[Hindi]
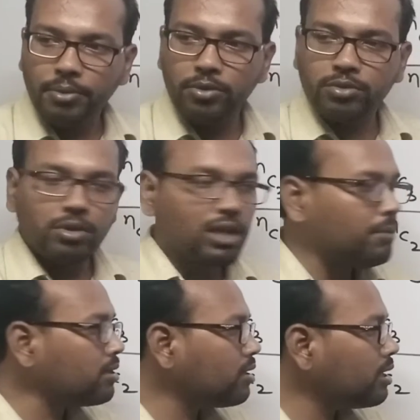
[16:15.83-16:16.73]
फिर उसको
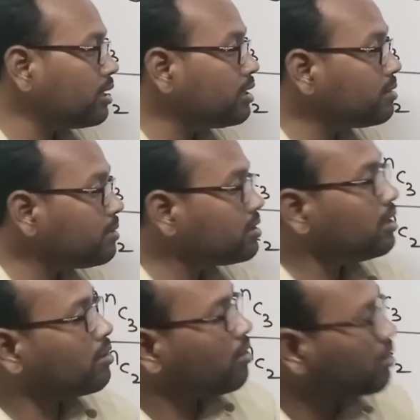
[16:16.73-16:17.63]
कॉमन करेंगे तो इसमें
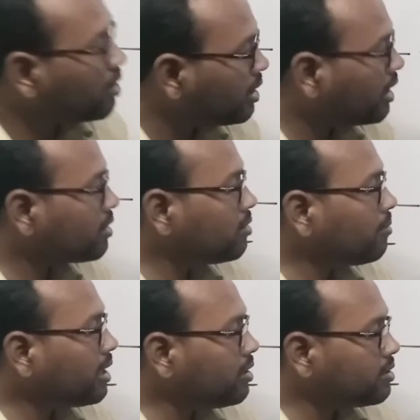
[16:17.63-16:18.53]
से एक और घटेगा
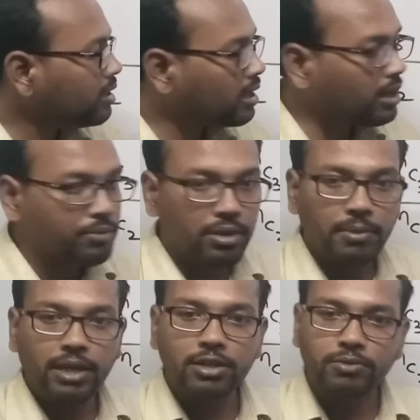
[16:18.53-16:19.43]
तो माइनस एक है फिर
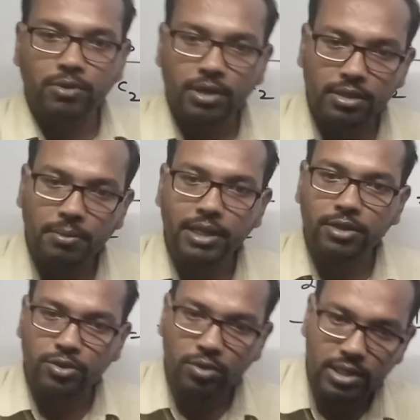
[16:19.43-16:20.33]
माइनस वन होगा तो
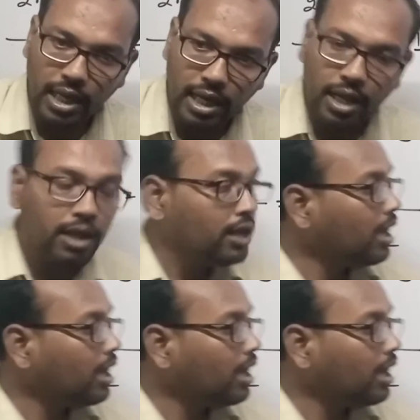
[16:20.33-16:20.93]
माइनस टू हो जाएगा